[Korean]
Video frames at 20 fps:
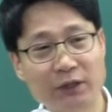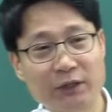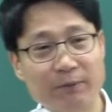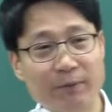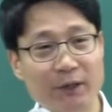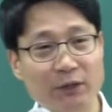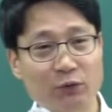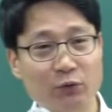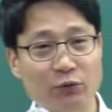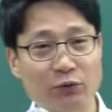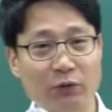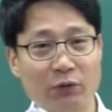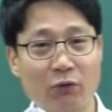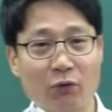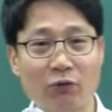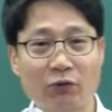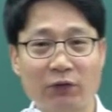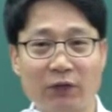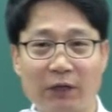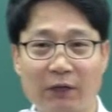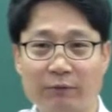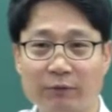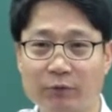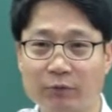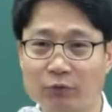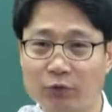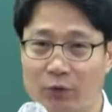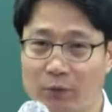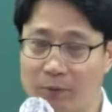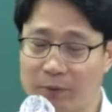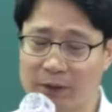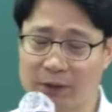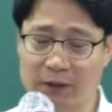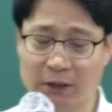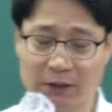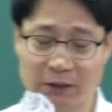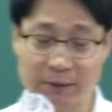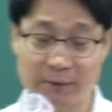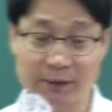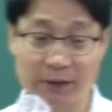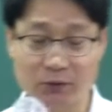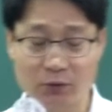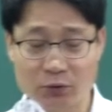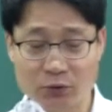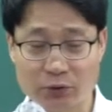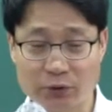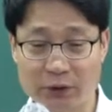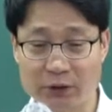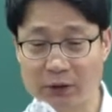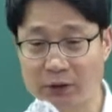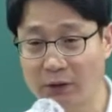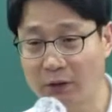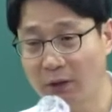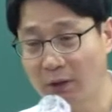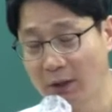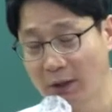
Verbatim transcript: 지방소득세는 어느 때나 앞서 성립하느냐 지방소득세는